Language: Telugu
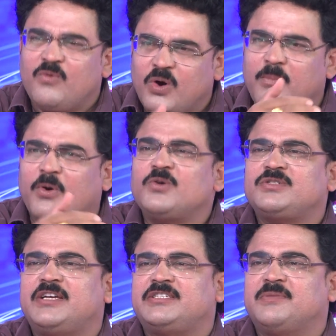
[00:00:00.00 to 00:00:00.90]
ఒక భరోసా
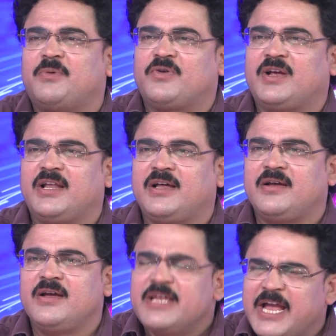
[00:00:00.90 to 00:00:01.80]
ఇచ్చింది పవన్ కళ్యాణ్ గారు
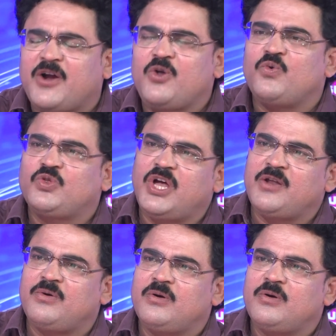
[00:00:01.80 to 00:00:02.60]
ఎక్కడో ఉద్దానం